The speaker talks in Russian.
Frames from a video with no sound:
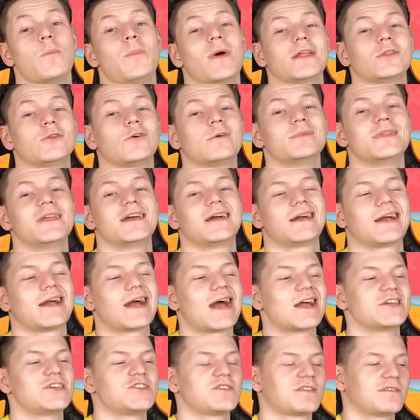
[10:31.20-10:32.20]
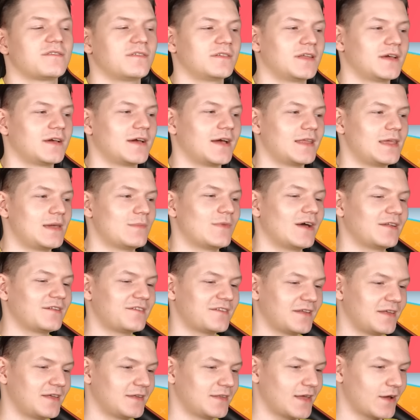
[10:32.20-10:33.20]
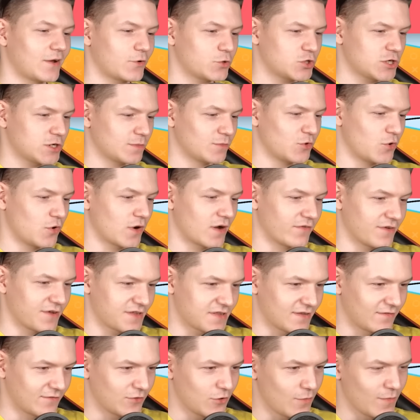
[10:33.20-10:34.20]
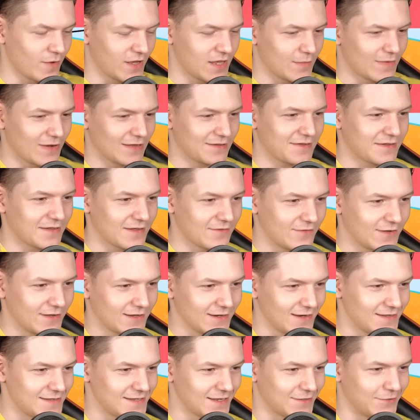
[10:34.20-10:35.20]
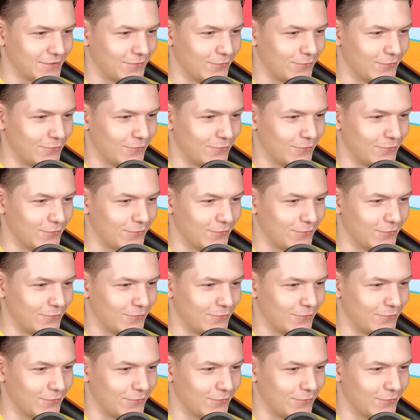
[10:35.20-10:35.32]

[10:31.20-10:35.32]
подобных качественных анимаций не так уж и много. В основном анимации выглядят